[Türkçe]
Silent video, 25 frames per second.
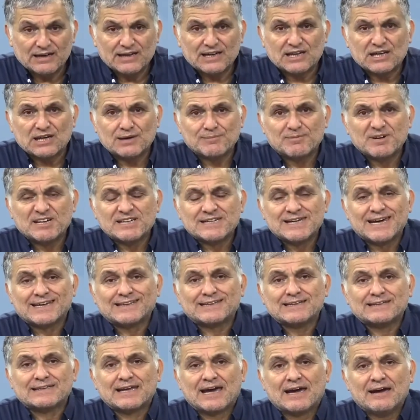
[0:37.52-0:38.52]

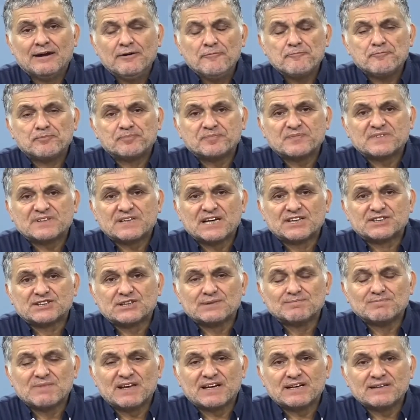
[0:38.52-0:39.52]
2007'de
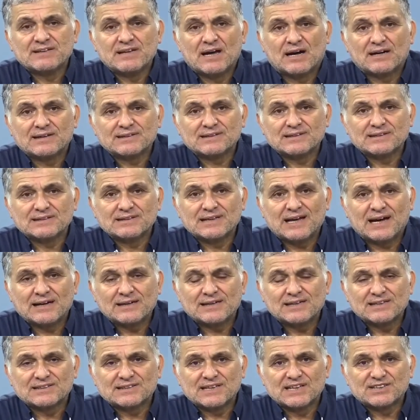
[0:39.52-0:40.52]
seçimlerin
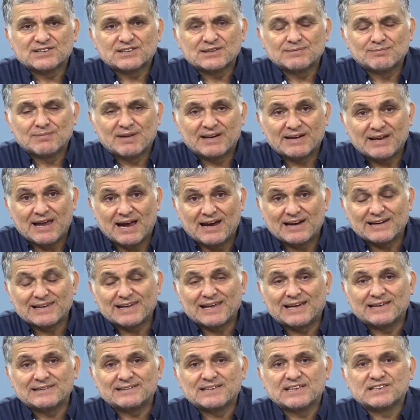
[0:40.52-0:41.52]
ardından ki seçimlerin
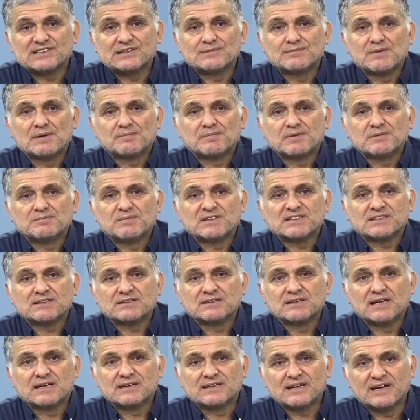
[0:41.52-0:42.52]
erken seçim
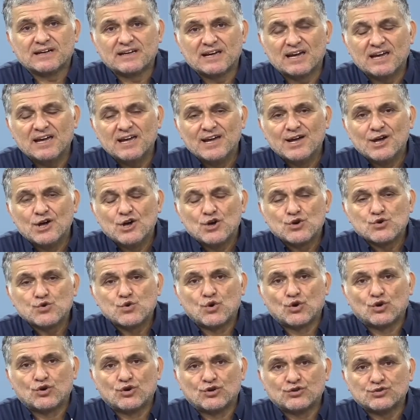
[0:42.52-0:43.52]
yapılmasının nedeni
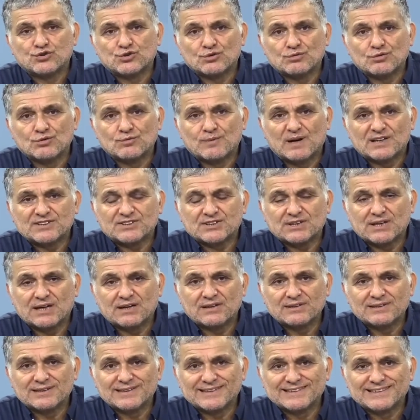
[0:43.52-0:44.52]
Gül'ün
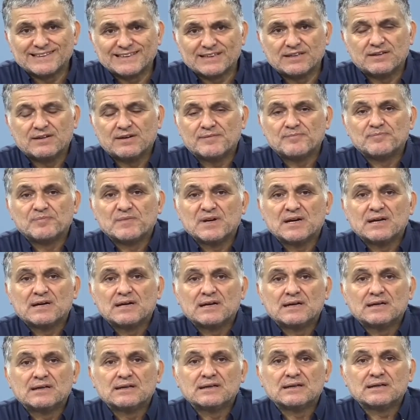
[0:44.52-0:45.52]
Cumhurbaşkanlığının
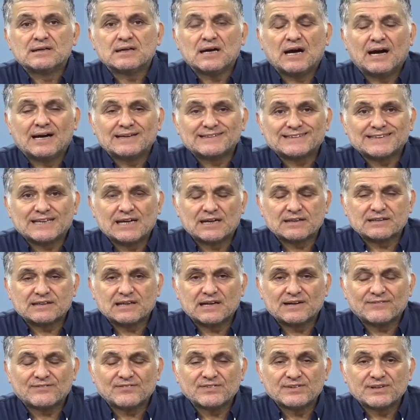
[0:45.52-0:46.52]
e, asker
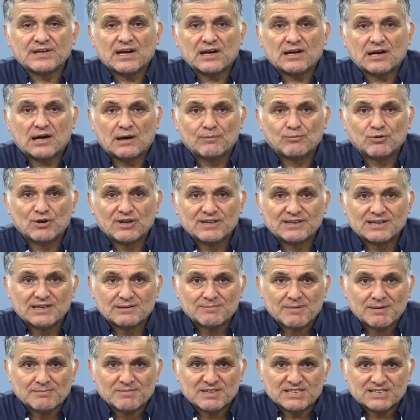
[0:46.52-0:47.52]
tarafından kabul
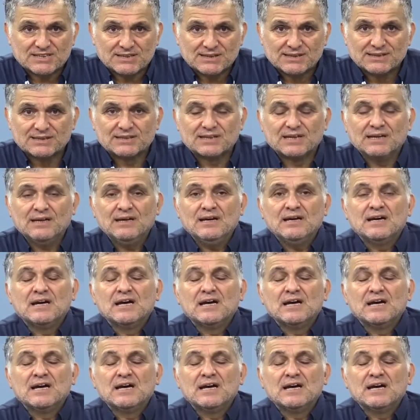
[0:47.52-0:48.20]
edilmemesiydi.